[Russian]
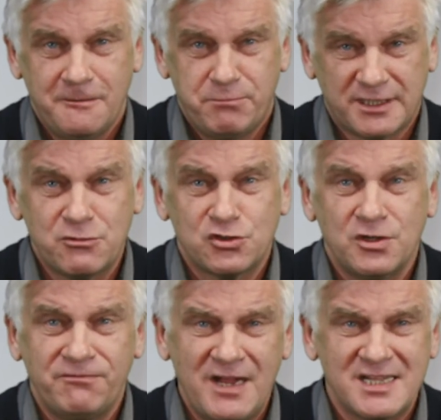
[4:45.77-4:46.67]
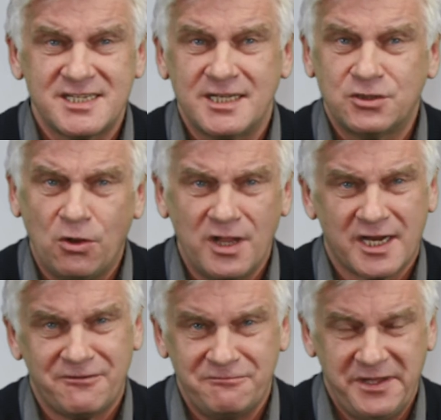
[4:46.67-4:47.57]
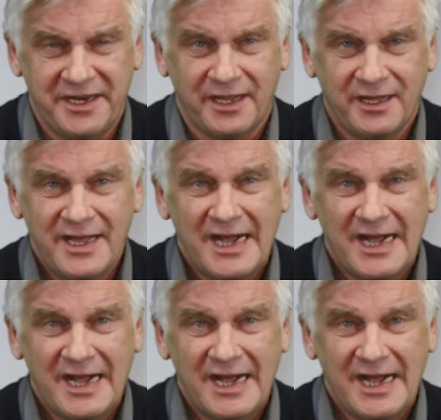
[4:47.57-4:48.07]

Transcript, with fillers: Потому что инфляция доллара в мире –